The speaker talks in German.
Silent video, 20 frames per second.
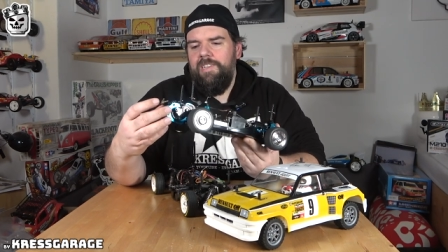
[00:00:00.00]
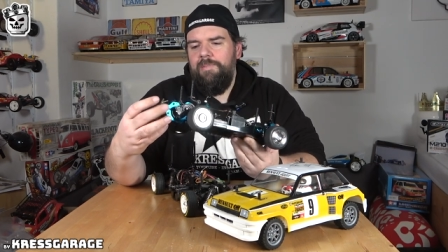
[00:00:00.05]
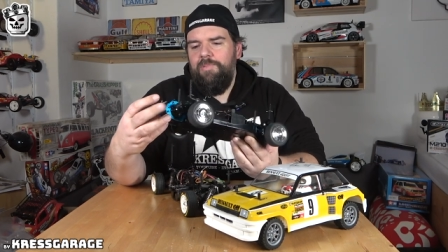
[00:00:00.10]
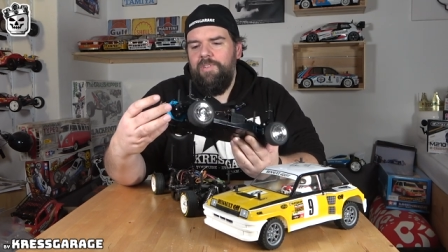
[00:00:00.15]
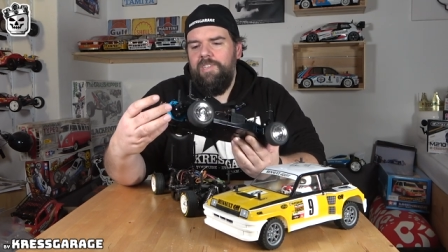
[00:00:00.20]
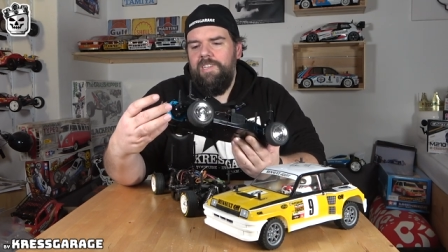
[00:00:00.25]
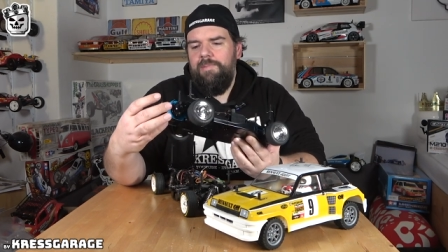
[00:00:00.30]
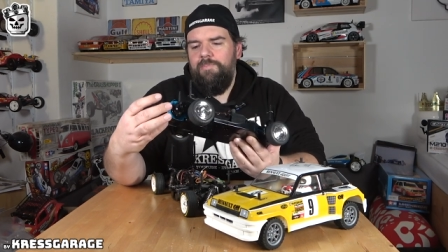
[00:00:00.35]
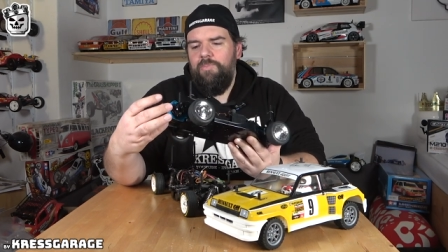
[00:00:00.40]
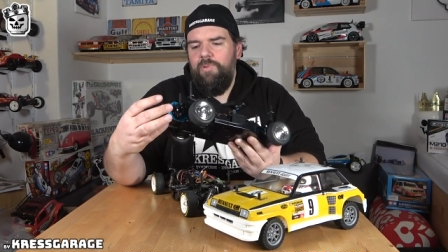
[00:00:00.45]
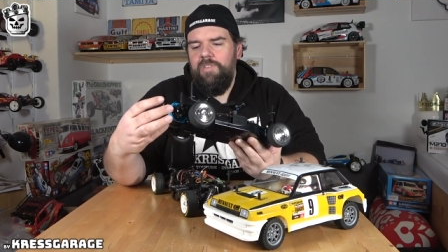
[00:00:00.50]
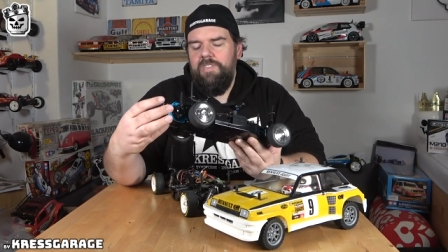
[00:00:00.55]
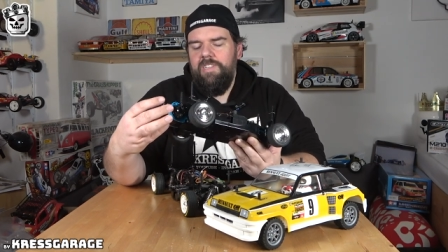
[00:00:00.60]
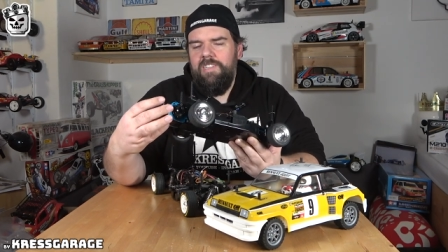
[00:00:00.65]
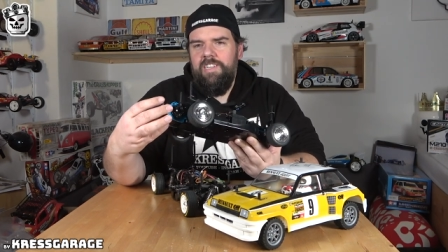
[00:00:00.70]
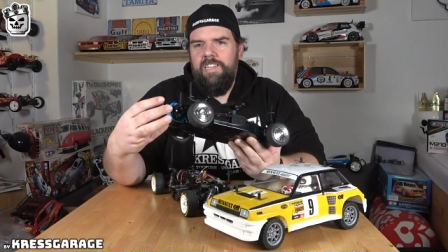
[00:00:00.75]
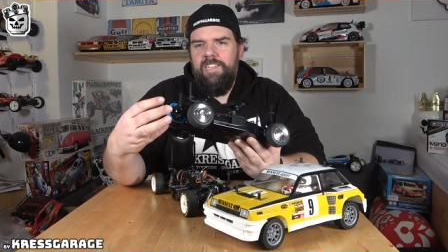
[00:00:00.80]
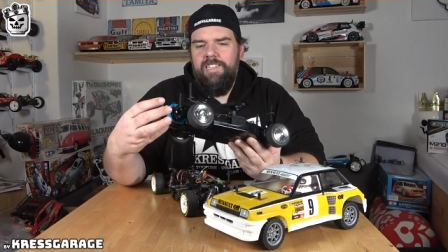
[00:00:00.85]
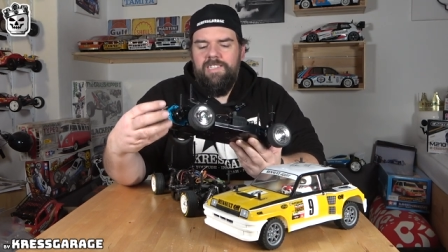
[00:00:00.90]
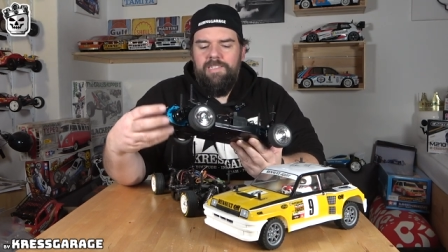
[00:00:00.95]
damit der Motor
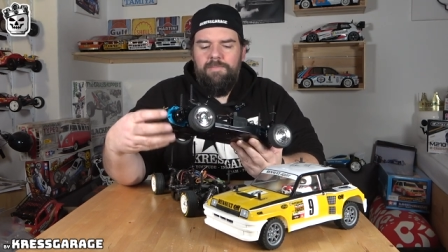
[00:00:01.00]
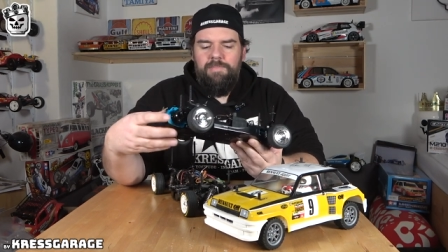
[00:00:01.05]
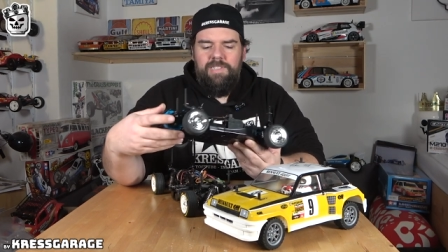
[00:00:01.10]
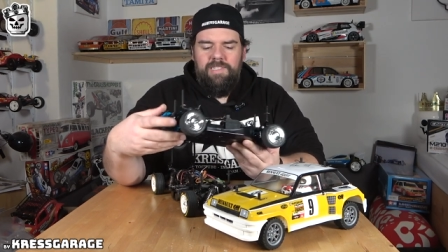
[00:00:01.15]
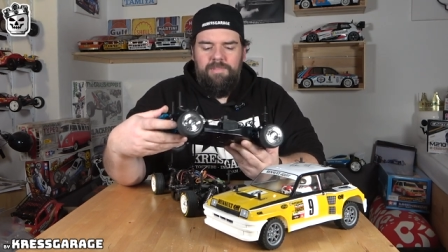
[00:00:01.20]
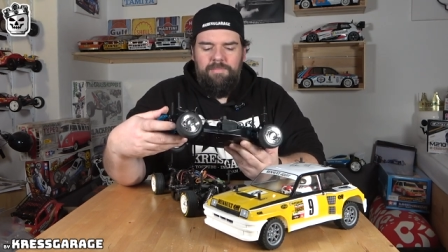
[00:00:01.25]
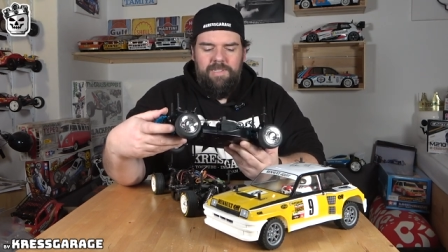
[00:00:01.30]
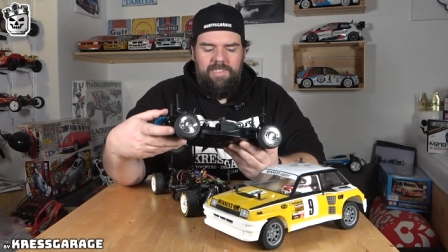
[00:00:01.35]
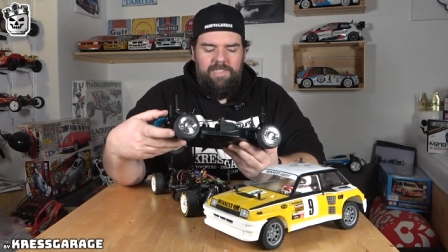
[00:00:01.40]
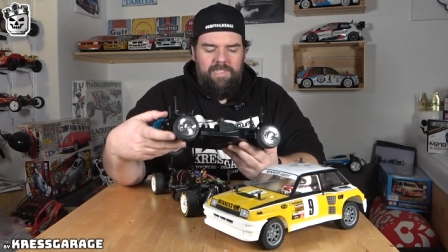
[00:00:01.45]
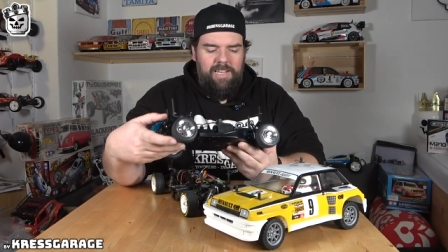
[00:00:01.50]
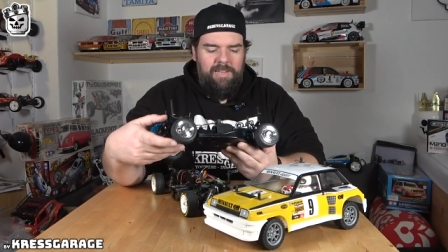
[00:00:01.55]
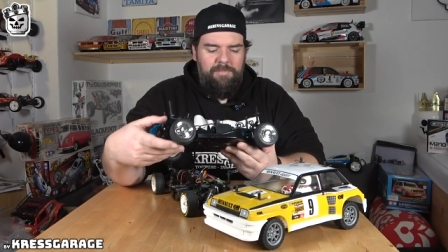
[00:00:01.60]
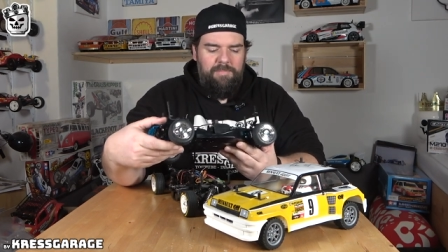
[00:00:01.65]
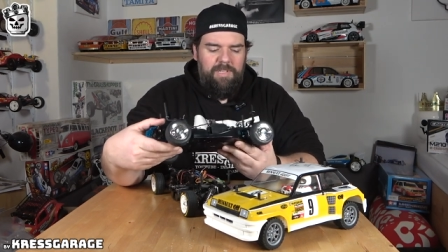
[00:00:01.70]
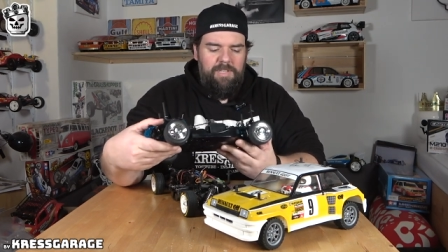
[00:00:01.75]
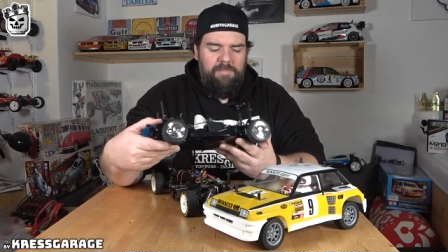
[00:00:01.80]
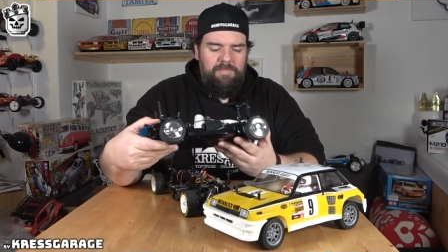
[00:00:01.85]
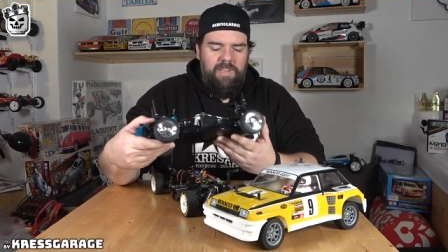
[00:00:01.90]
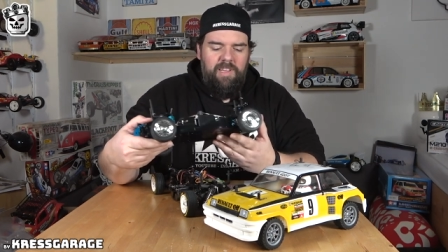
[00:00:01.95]
die Hitze ein bisschen besser
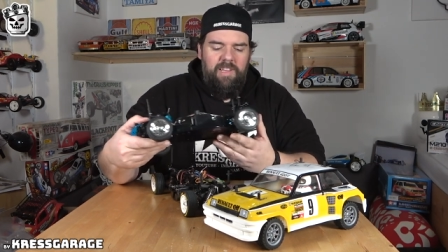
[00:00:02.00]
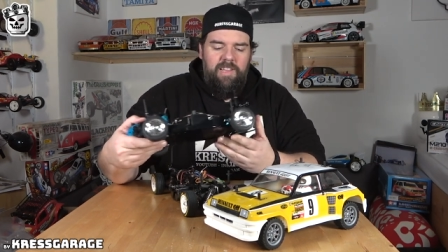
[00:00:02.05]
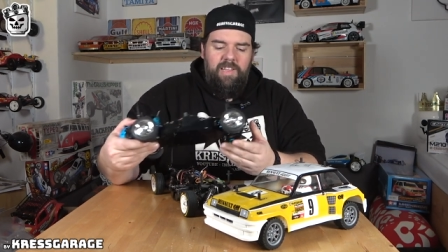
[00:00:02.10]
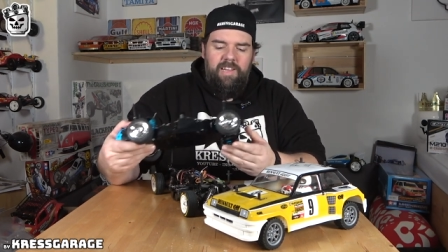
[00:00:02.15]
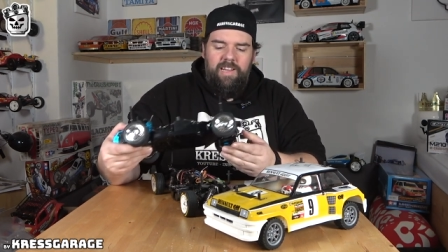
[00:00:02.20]
abgibt.